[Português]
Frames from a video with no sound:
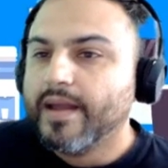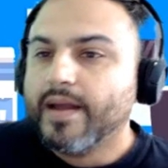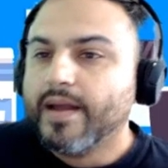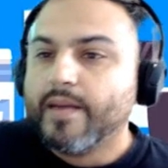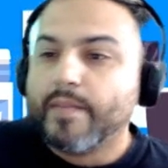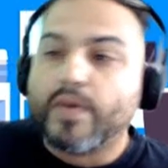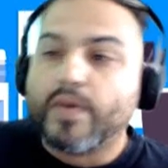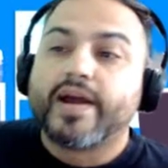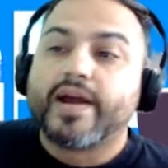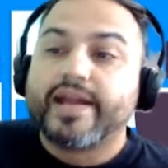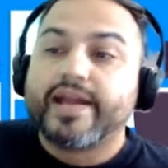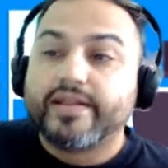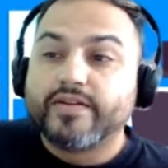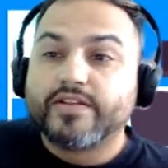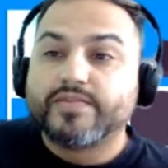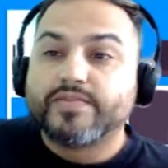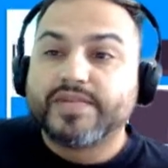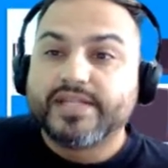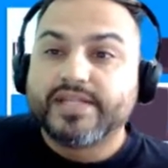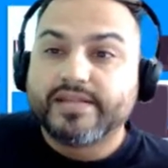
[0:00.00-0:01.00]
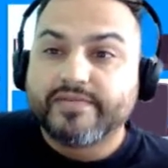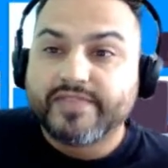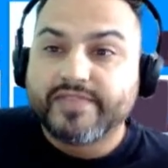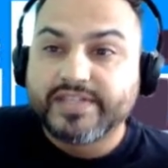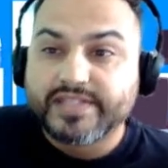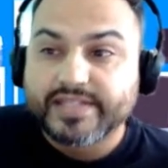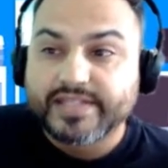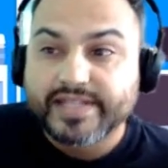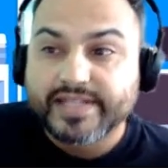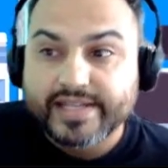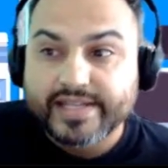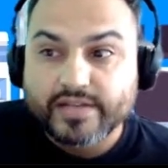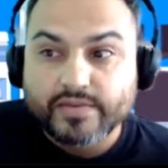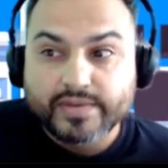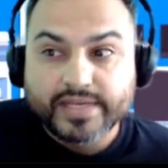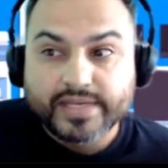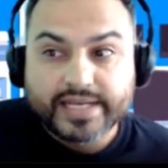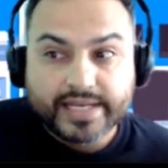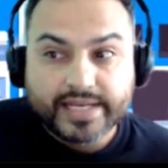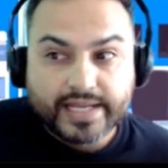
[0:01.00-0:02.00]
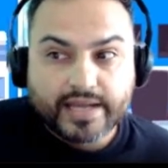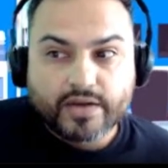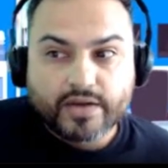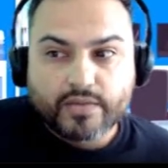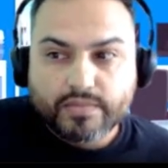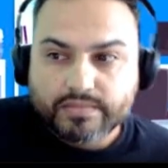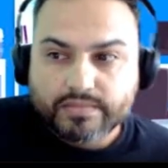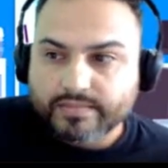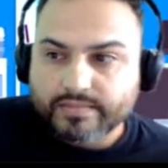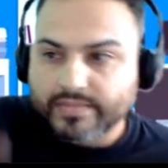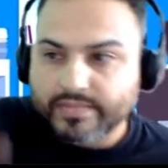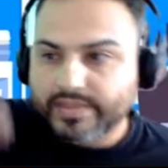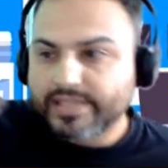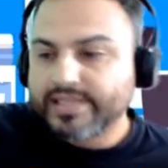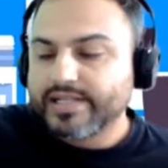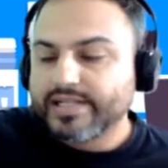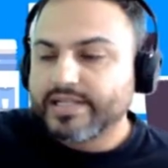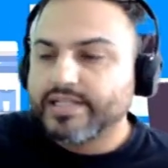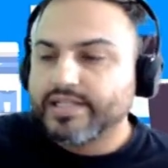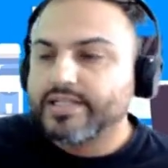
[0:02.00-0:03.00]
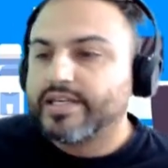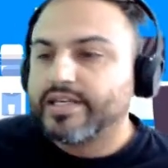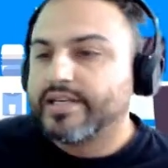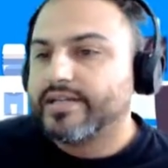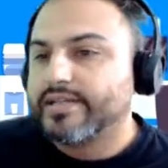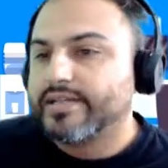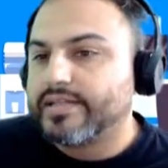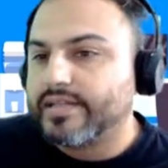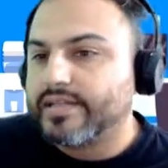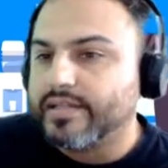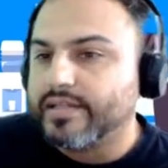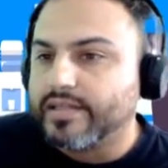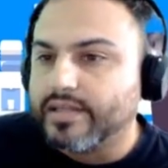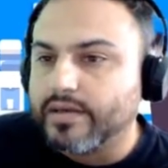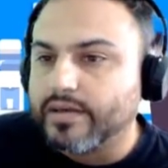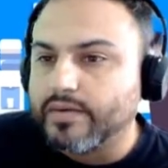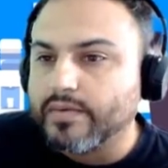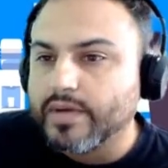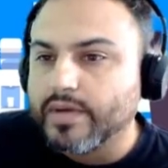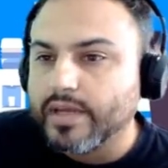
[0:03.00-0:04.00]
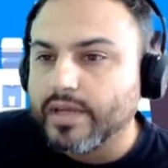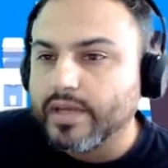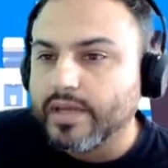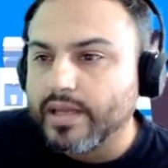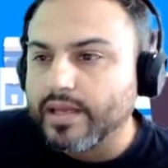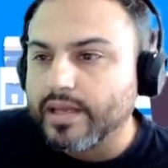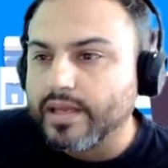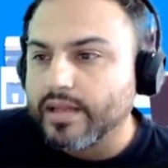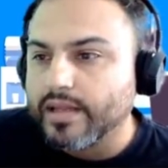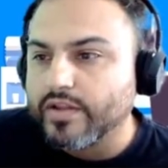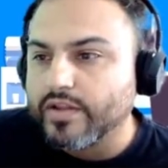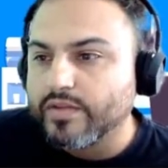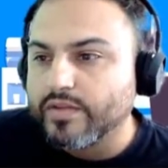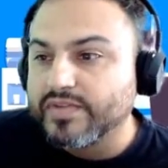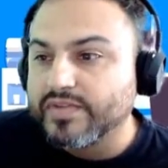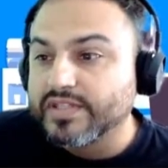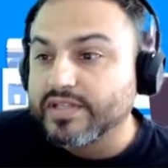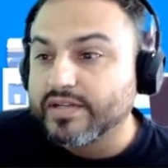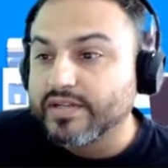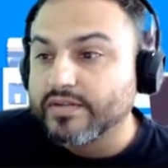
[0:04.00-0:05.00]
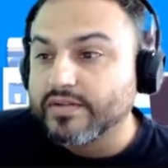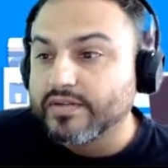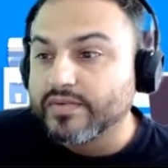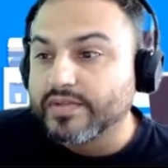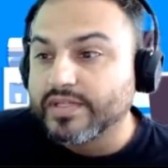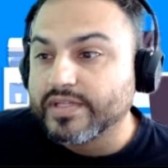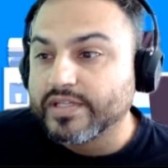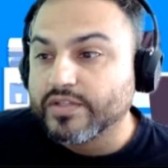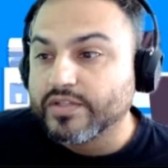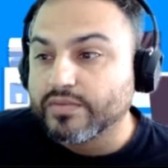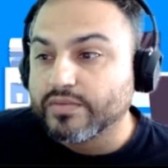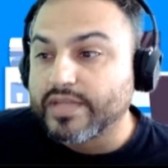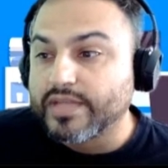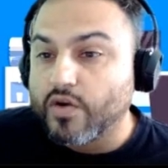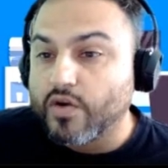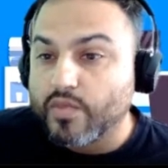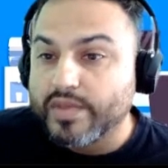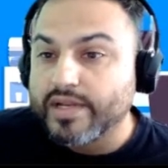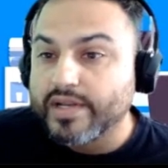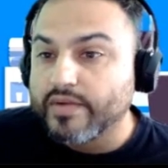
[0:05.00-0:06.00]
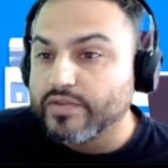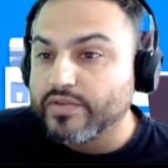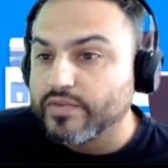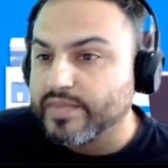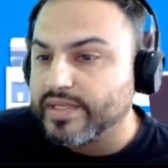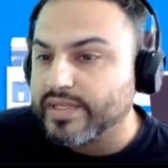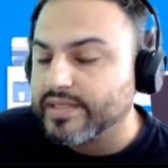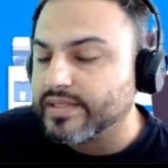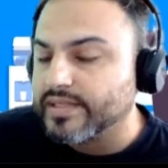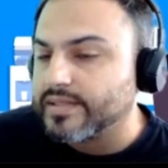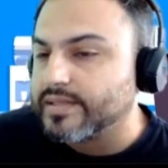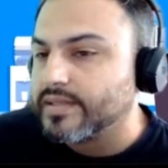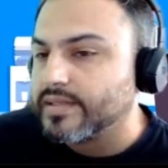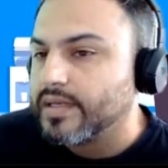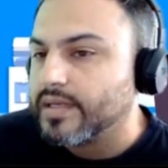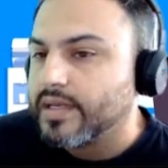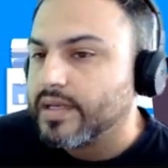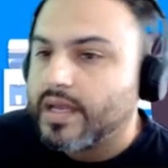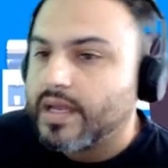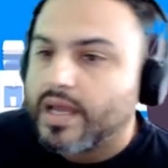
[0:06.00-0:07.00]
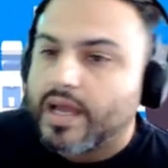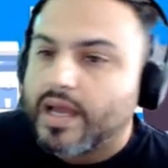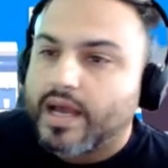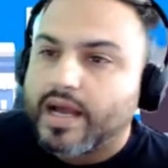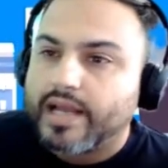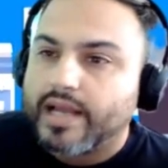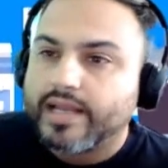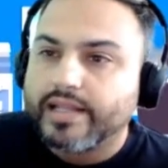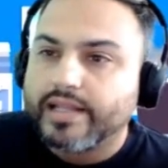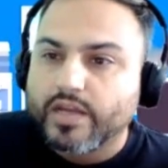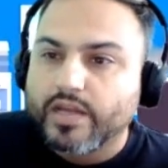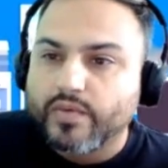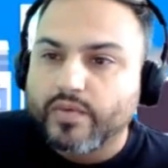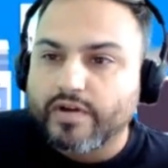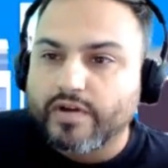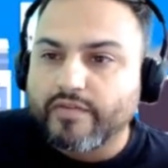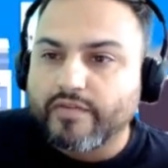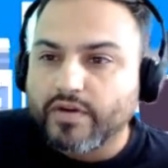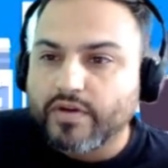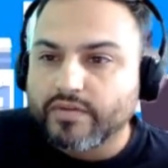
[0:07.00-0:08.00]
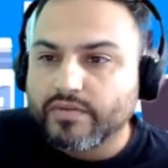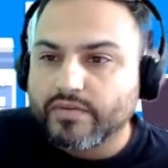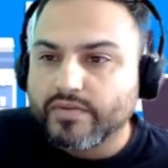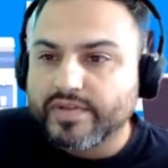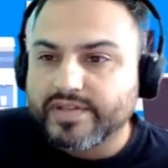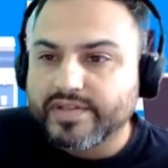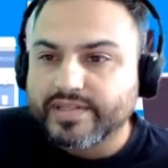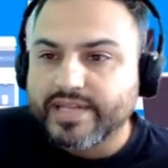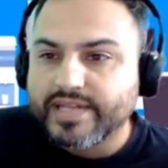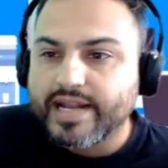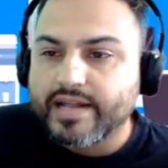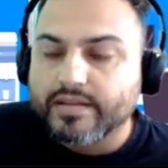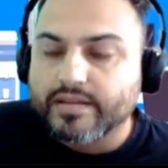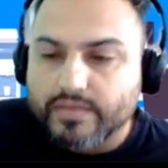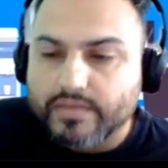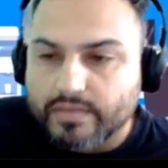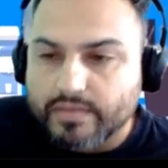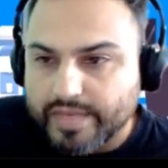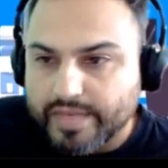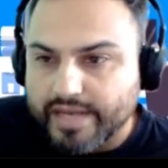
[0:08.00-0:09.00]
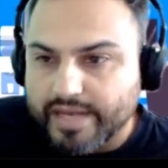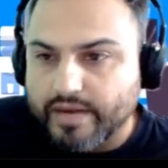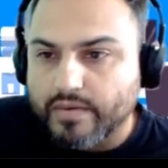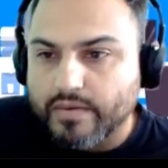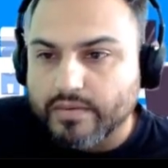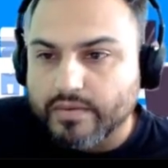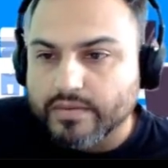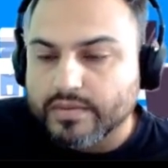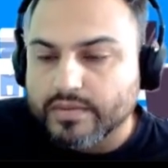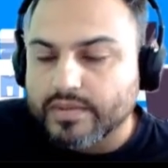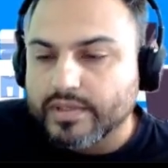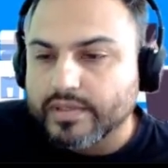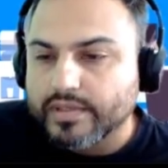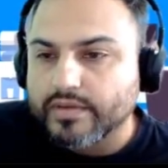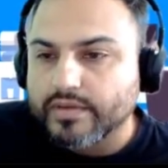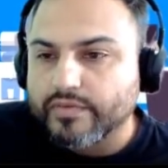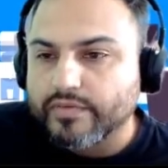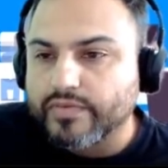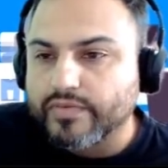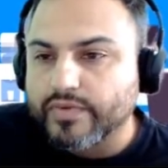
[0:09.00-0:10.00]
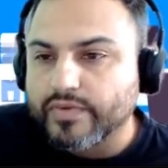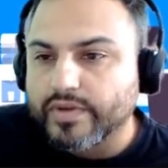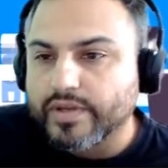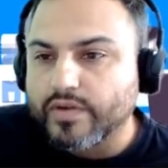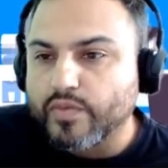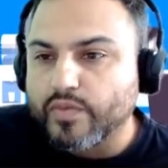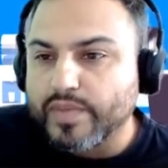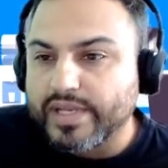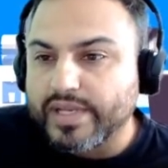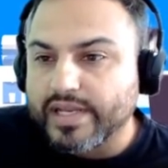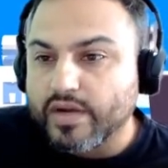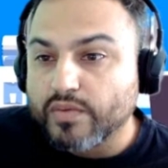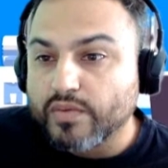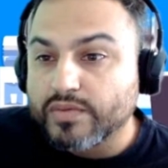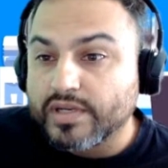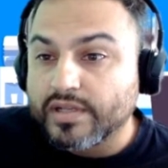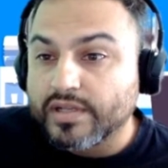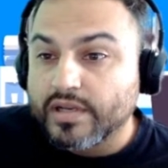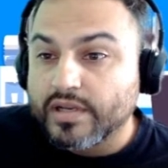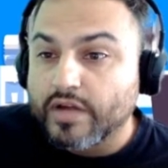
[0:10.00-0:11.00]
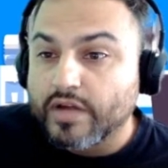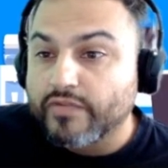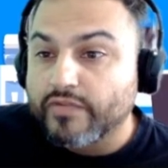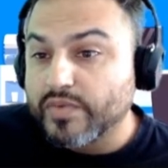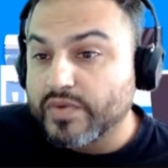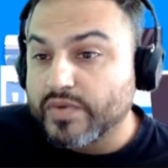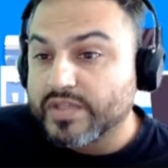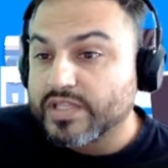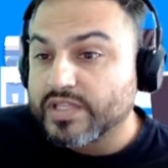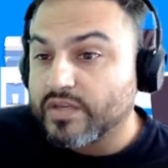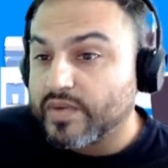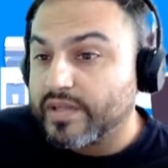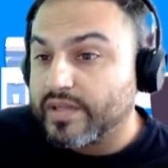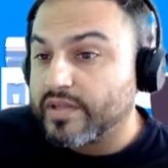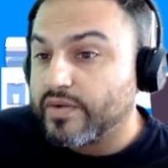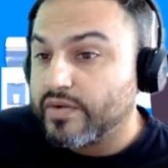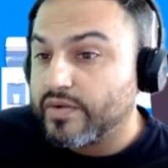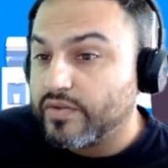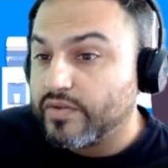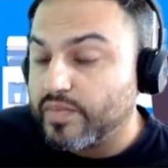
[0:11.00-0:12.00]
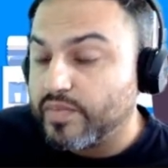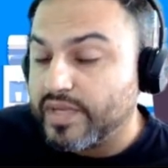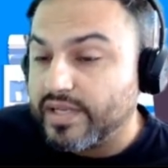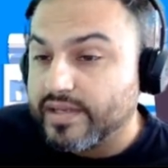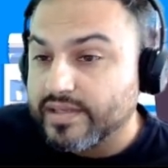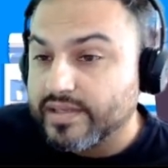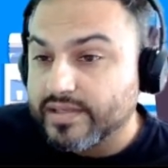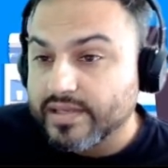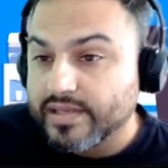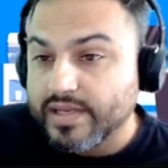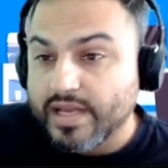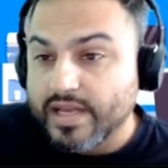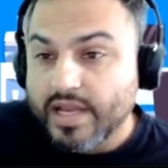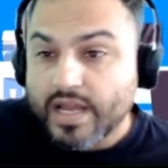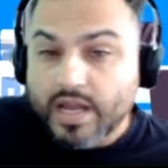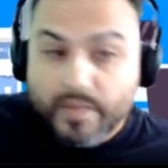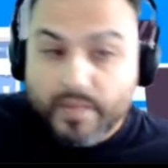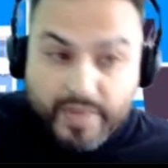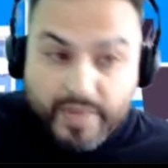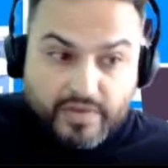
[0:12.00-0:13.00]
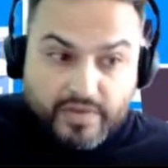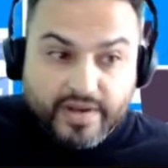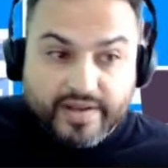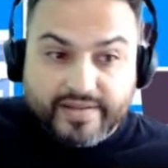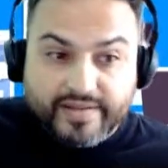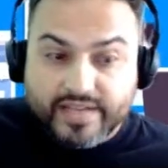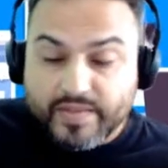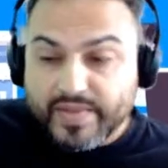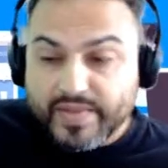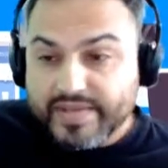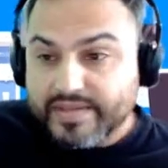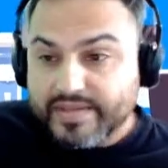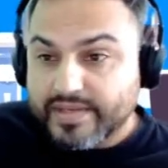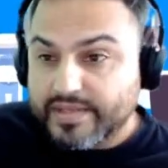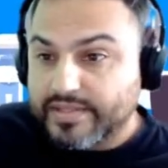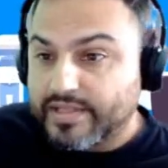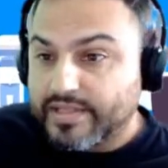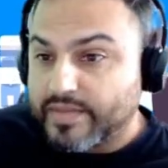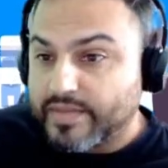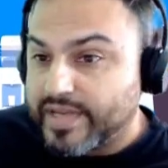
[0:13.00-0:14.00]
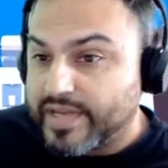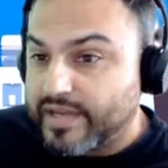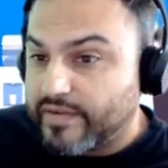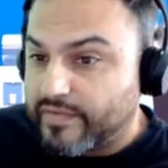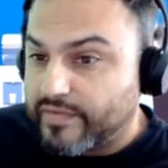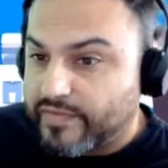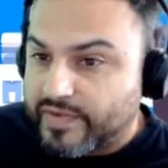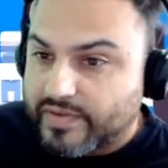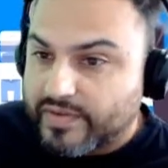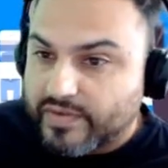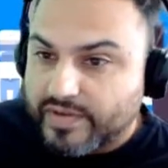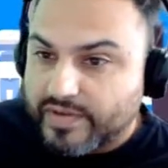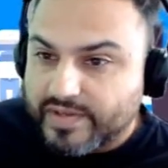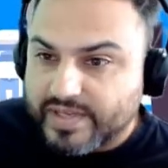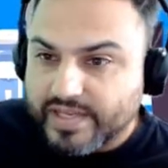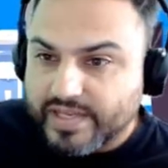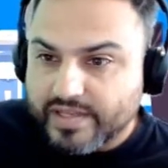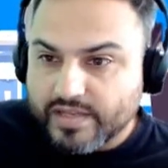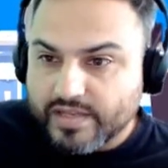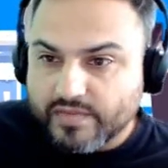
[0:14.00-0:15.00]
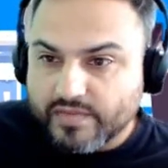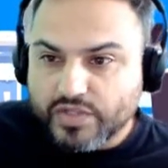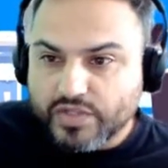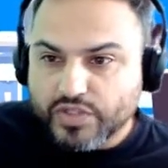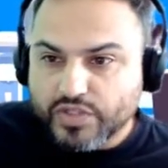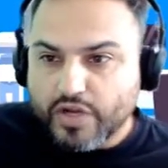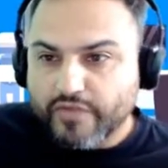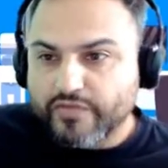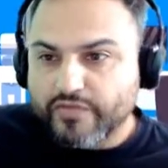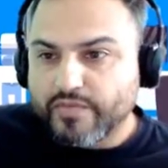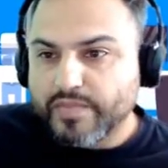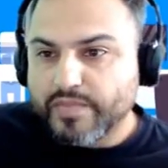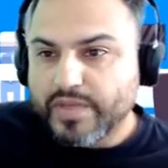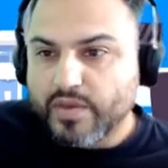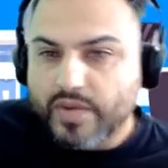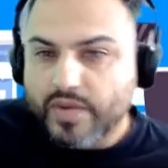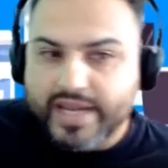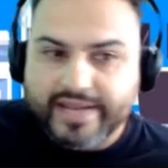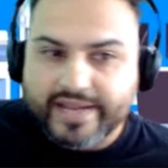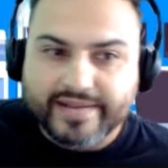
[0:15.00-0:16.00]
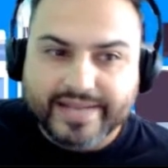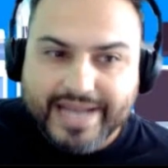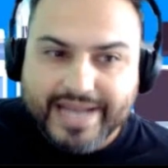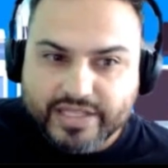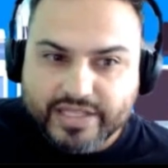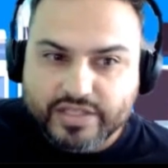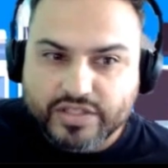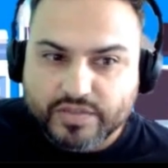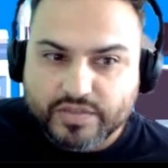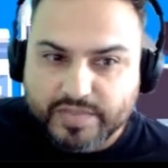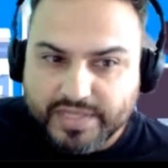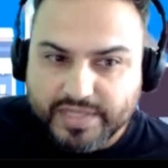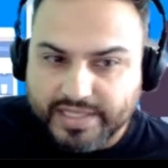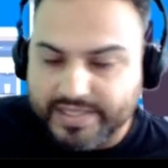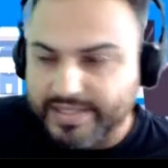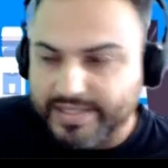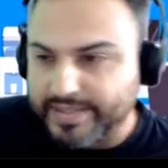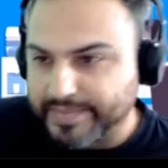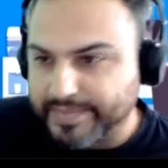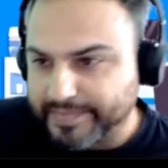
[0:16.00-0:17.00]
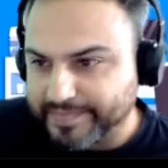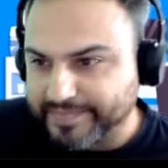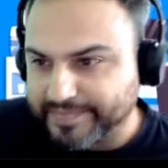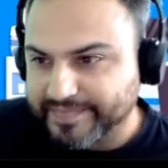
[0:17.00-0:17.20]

Bom, aí 2023 eu, eu deslanchei, assim. Então, é, eh, 2023 eu consegui juntar um milhão de milhas. Ali tem uma foto do extrato da minha conta, então foi 1 milhão 39 mil e 58 milhas. Mas eu gastei bastante também, eu fiz 829 mil resgate de milhas.